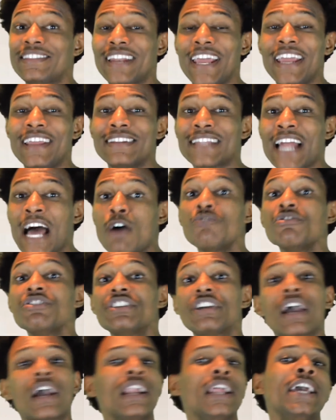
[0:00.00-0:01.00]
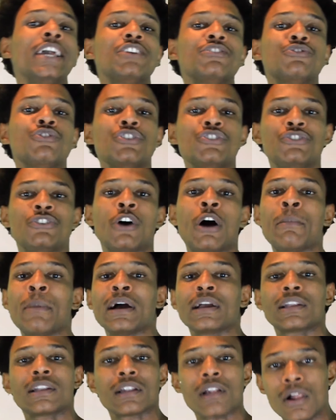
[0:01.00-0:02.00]
treinar os cliques do
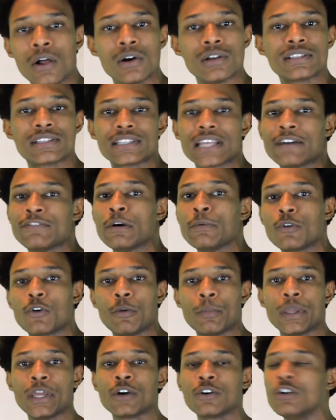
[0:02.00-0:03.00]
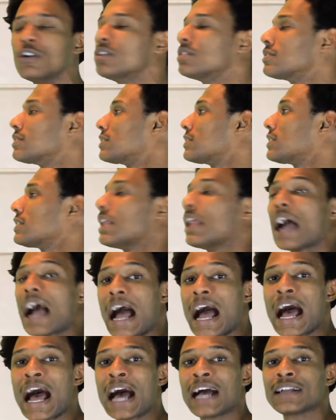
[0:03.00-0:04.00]
idioma ouça. Vamos comigo?
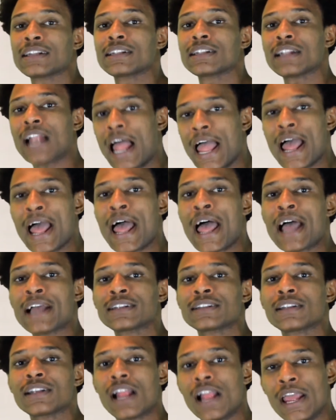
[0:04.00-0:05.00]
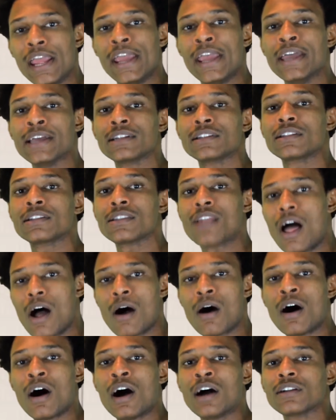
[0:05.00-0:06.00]
A, E, I,
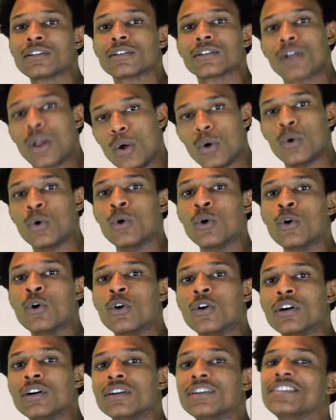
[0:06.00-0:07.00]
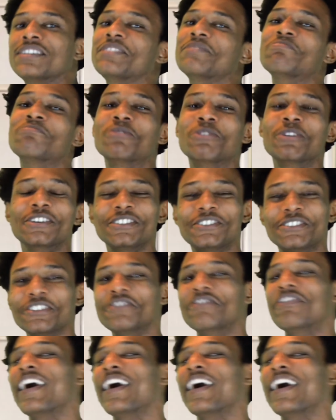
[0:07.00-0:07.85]
O, U. Muito